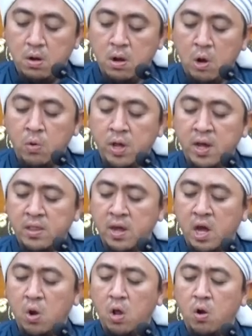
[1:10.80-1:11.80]
lalu
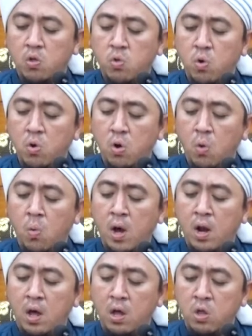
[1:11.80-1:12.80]
dikatakan oleh Rasul
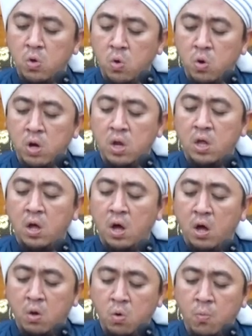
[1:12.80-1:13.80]
wala yugni
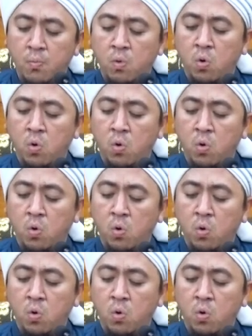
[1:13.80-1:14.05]
ankum